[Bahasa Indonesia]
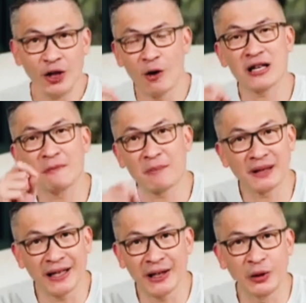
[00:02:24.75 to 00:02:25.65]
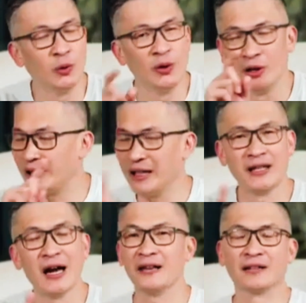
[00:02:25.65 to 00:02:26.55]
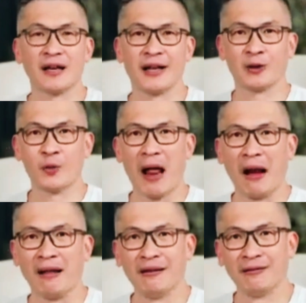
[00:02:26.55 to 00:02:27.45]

Doa seperti itu tidak intelektual